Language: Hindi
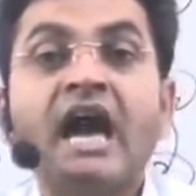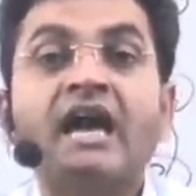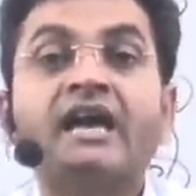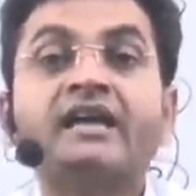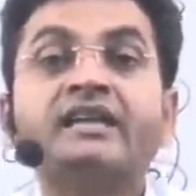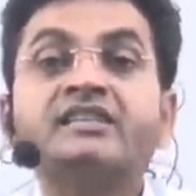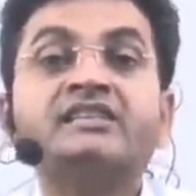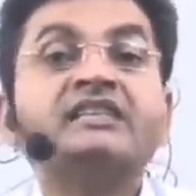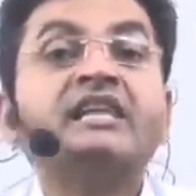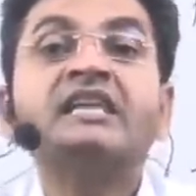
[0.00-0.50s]

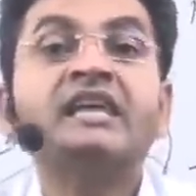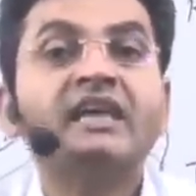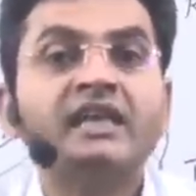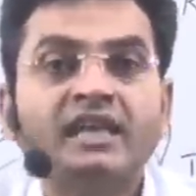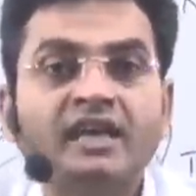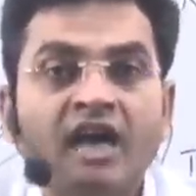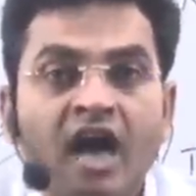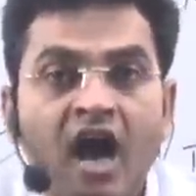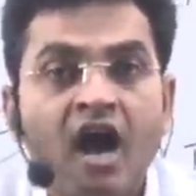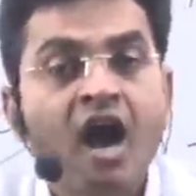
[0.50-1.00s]
अंग्रेजी नहीं
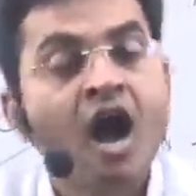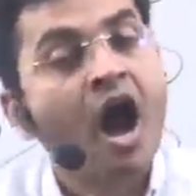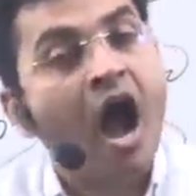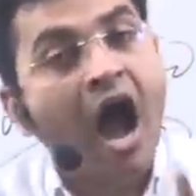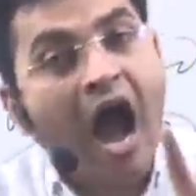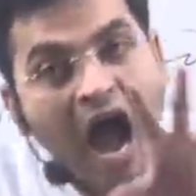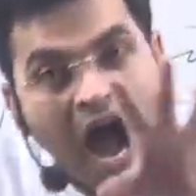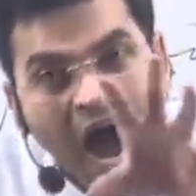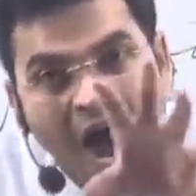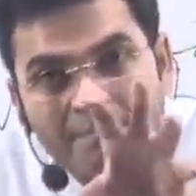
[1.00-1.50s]
निकलेगा
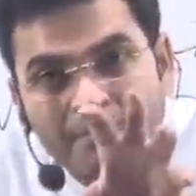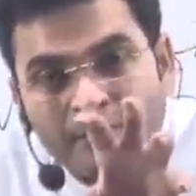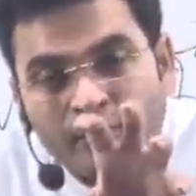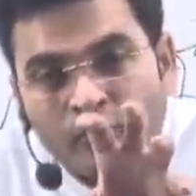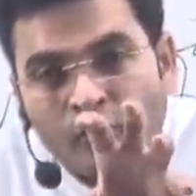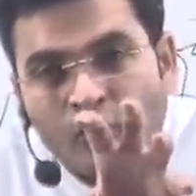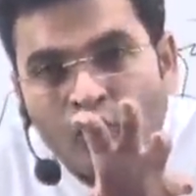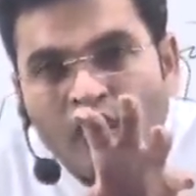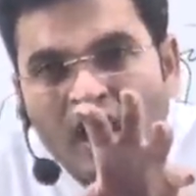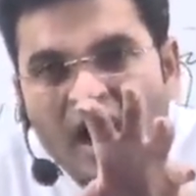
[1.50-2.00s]

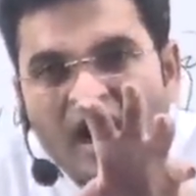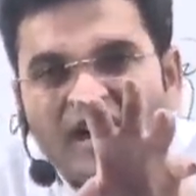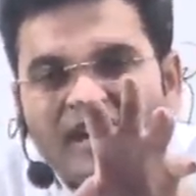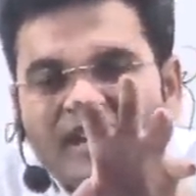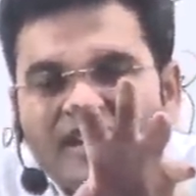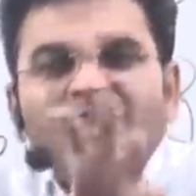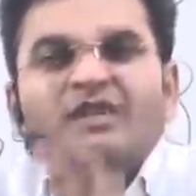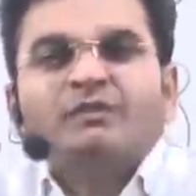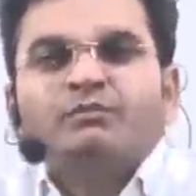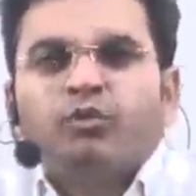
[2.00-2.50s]
आपको
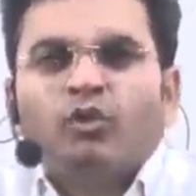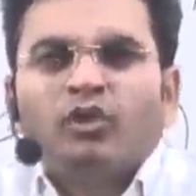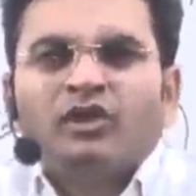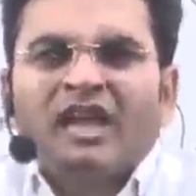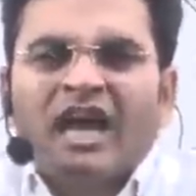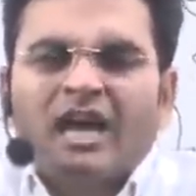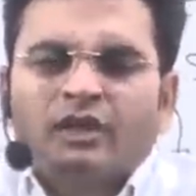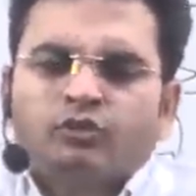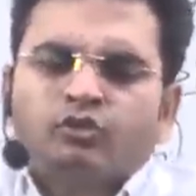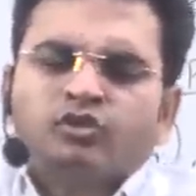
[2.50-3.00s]
अंग्रेजी
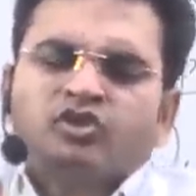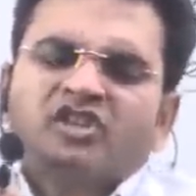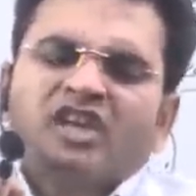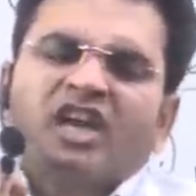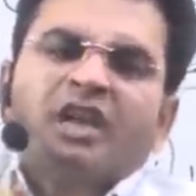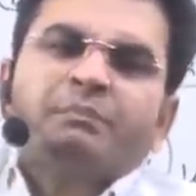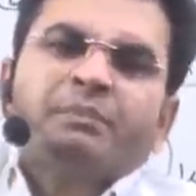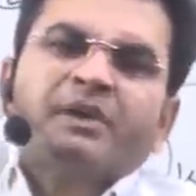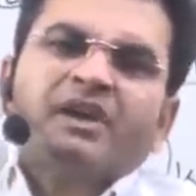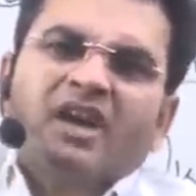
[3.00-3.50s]
बोलना है तो
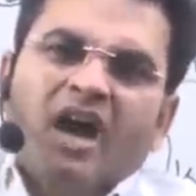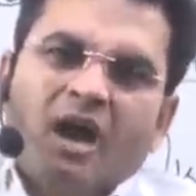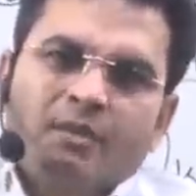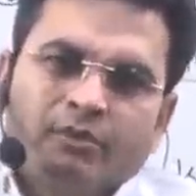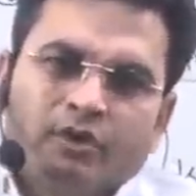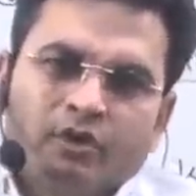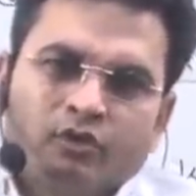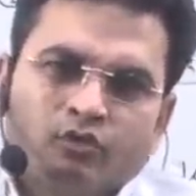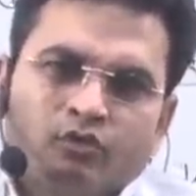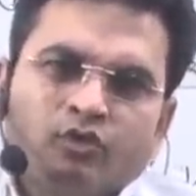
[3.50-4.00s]
जड़ पे काम
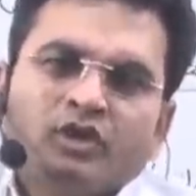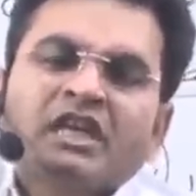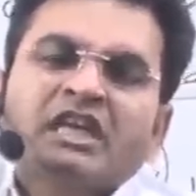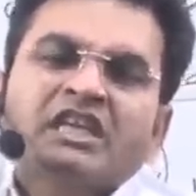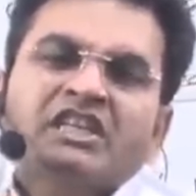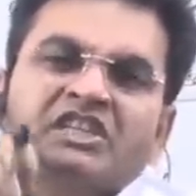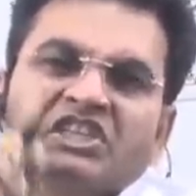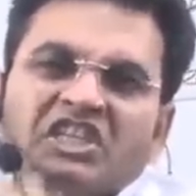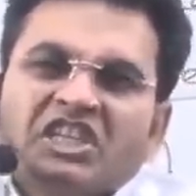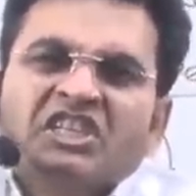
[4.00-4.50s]
करो
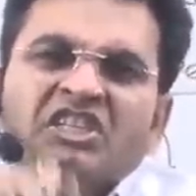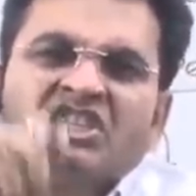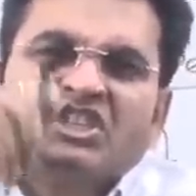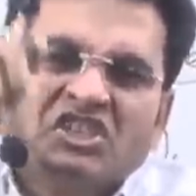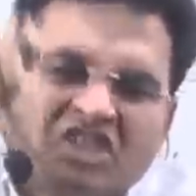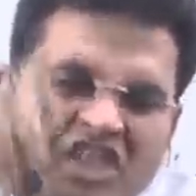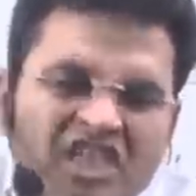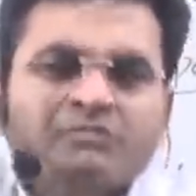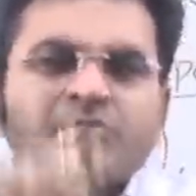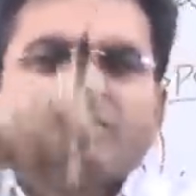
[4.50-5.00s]
जिस
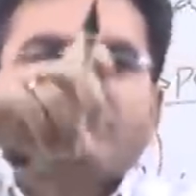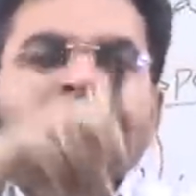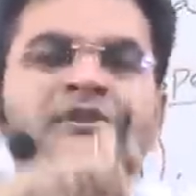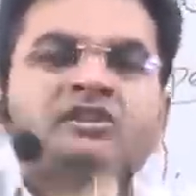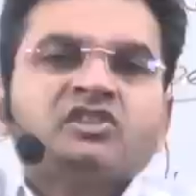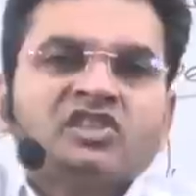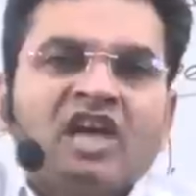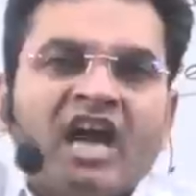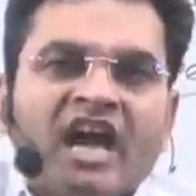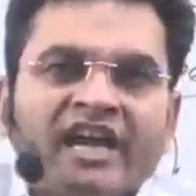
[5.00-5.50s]
चीज में
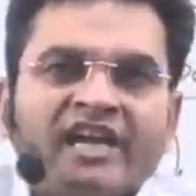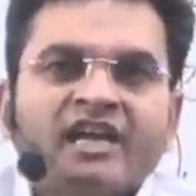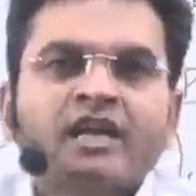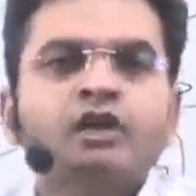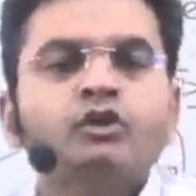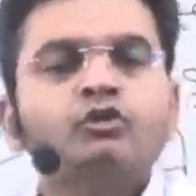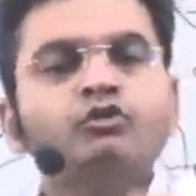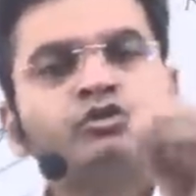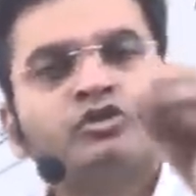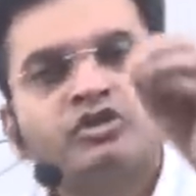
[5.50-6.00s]
समस्या है
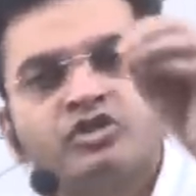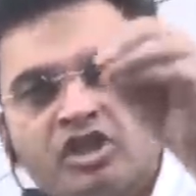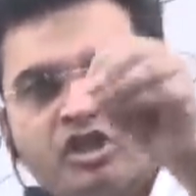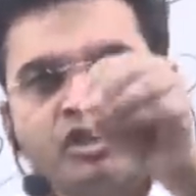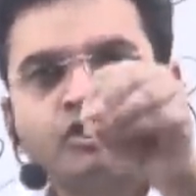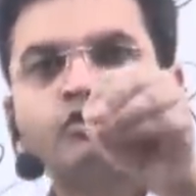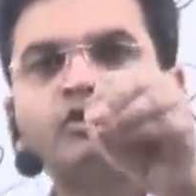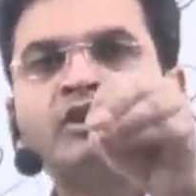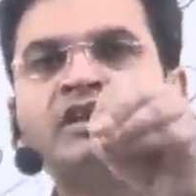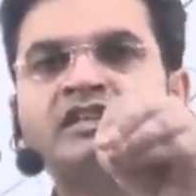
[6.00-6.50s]
उस
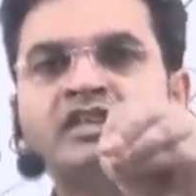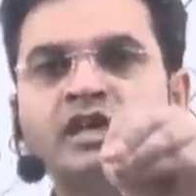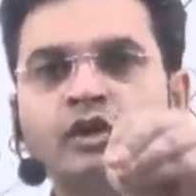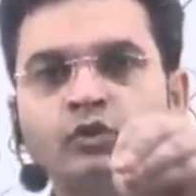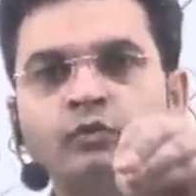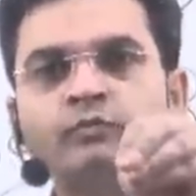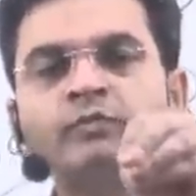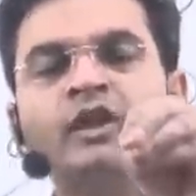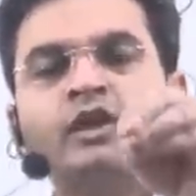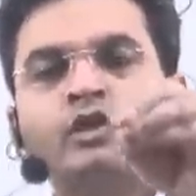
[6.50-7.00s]
चीज को हिट
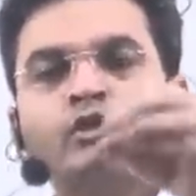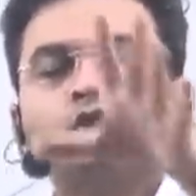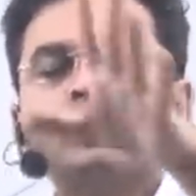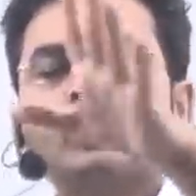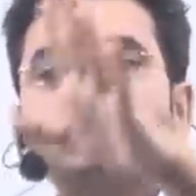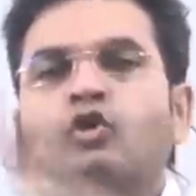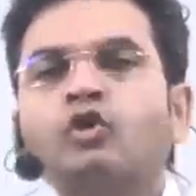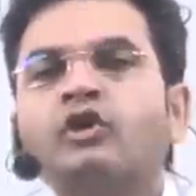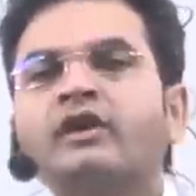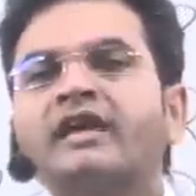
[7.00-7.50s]
करो
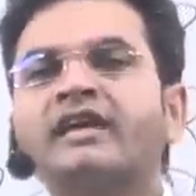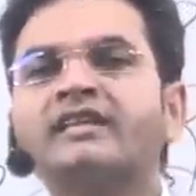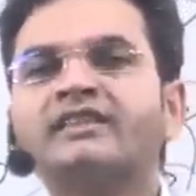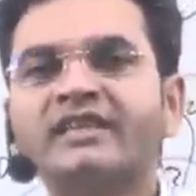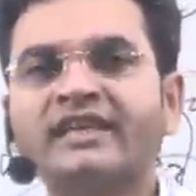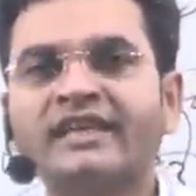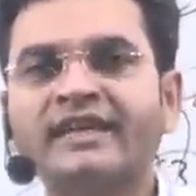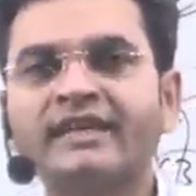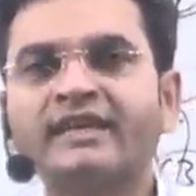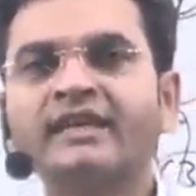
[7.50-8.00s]
क्योंकि लोग
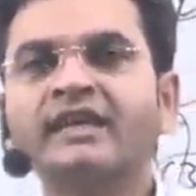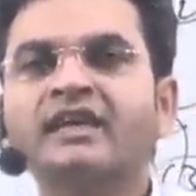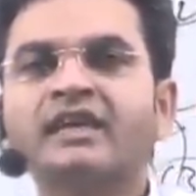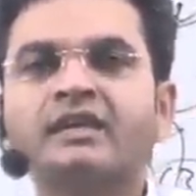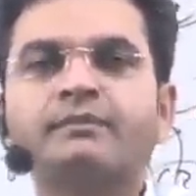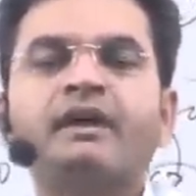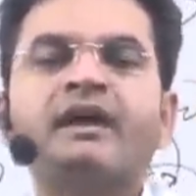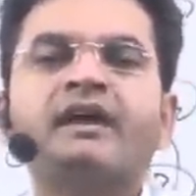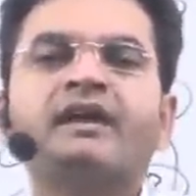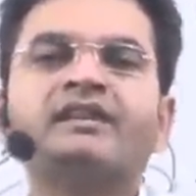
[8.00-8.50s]
कहते हैं
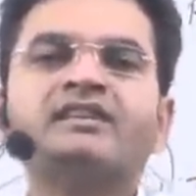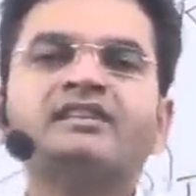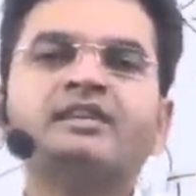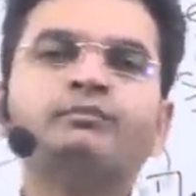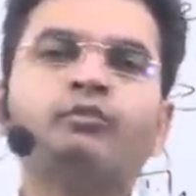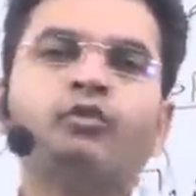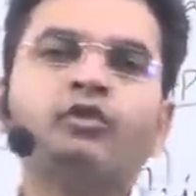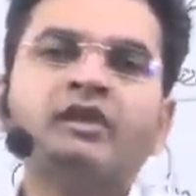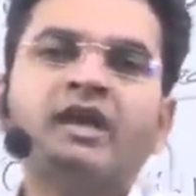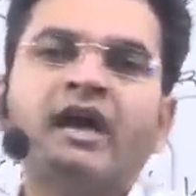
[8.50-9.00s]
कि भाई अंग्रेजी
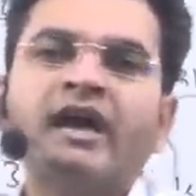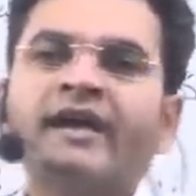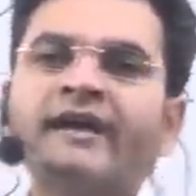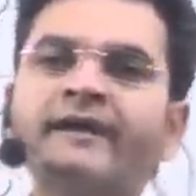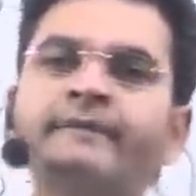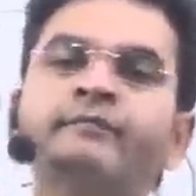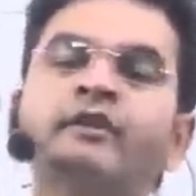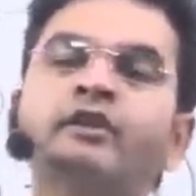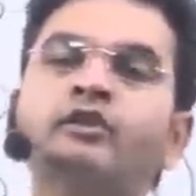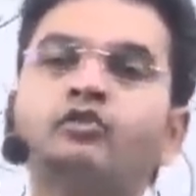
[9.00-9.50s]
बोलना
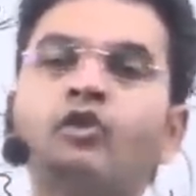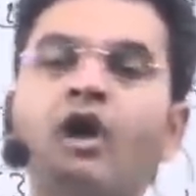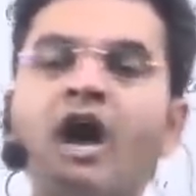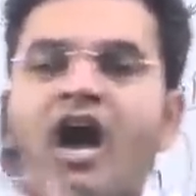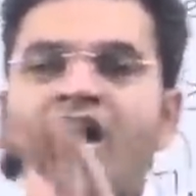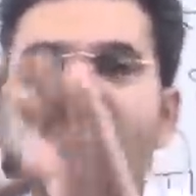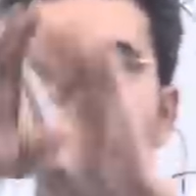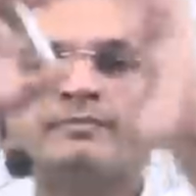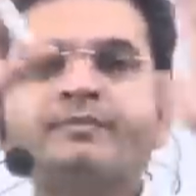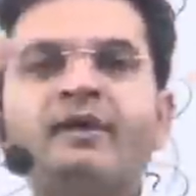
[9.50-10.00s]
है तो
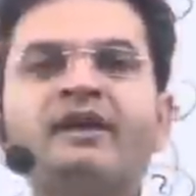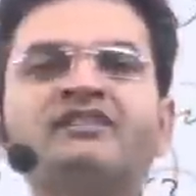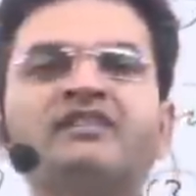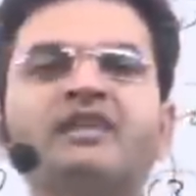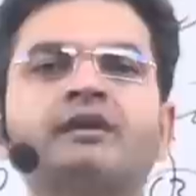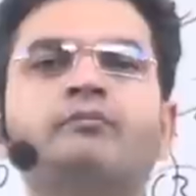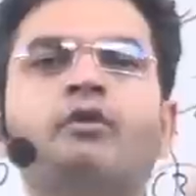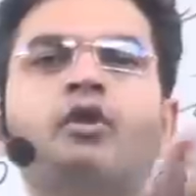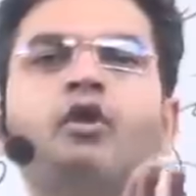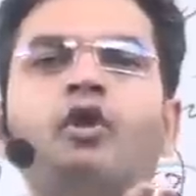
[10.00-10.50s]
आसपास
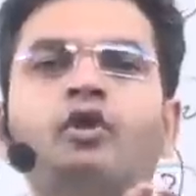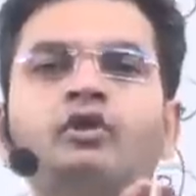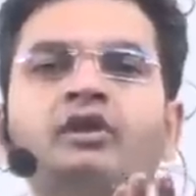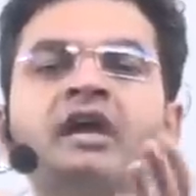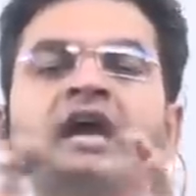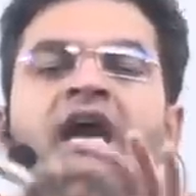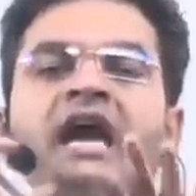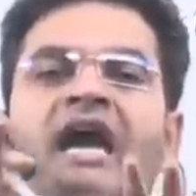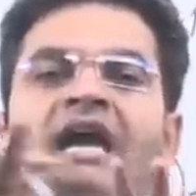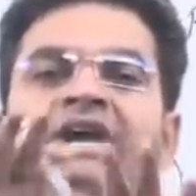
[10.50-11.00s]
के माहौल
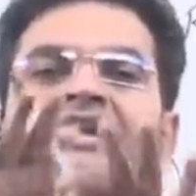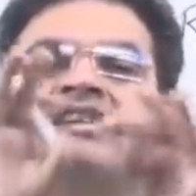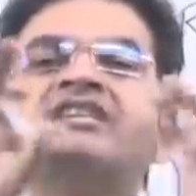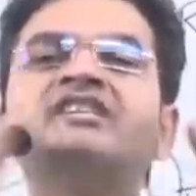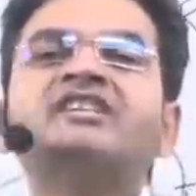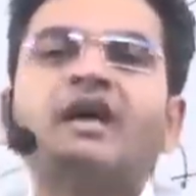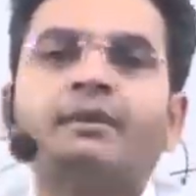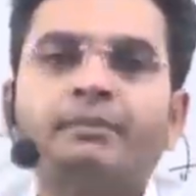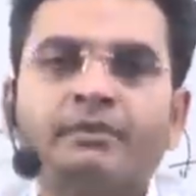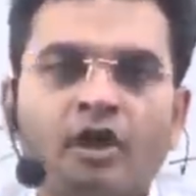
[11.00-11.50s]

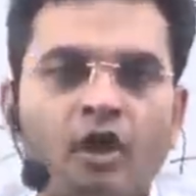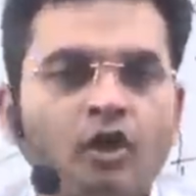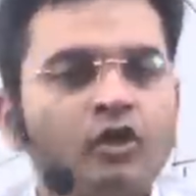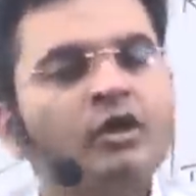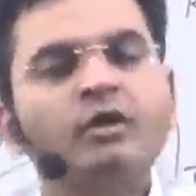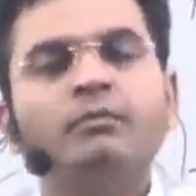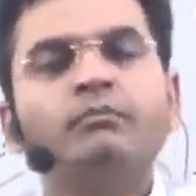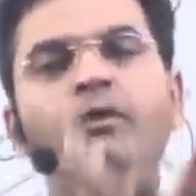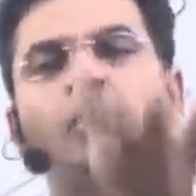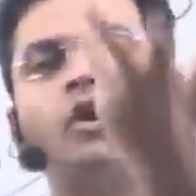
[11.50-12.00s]
अंग्रेजी का बनाओ
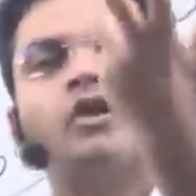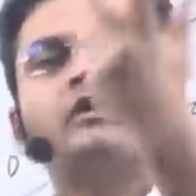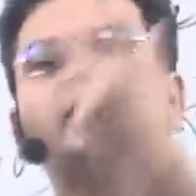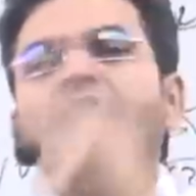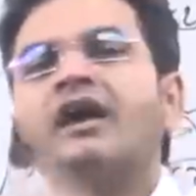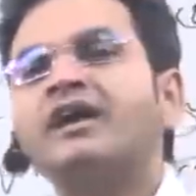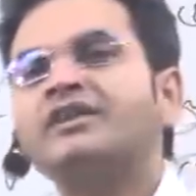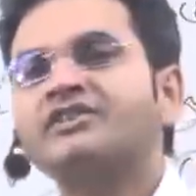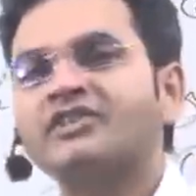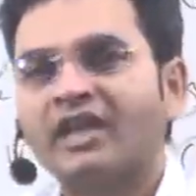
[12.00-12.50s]
माहौल
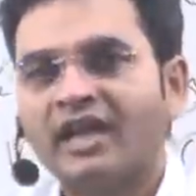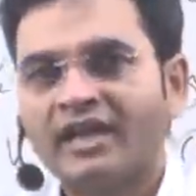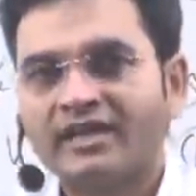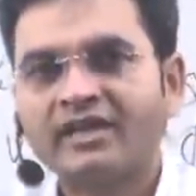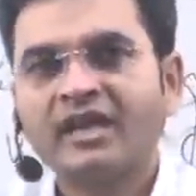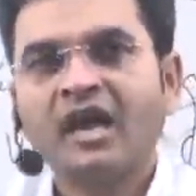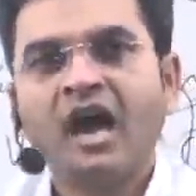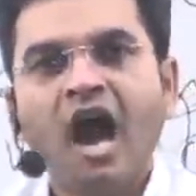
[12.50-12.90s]
कहाँ से लाएं